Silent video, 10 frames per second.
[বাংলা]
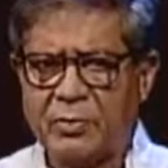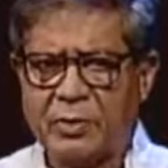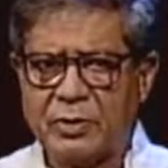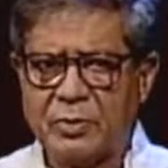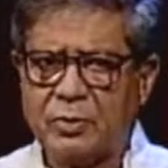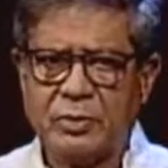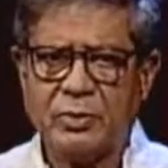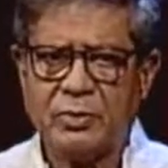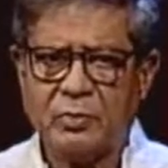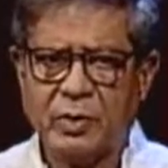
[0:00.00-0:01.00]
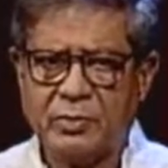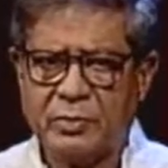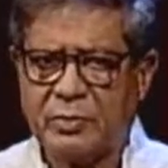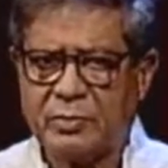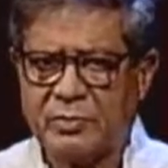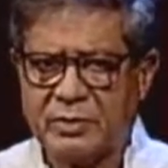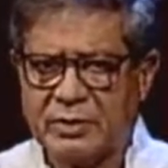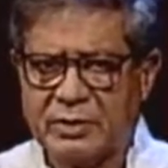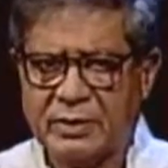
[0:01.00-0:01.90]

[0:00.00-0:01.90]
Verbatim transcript: শোককে শক্তিতে রূপান্তরিত করছি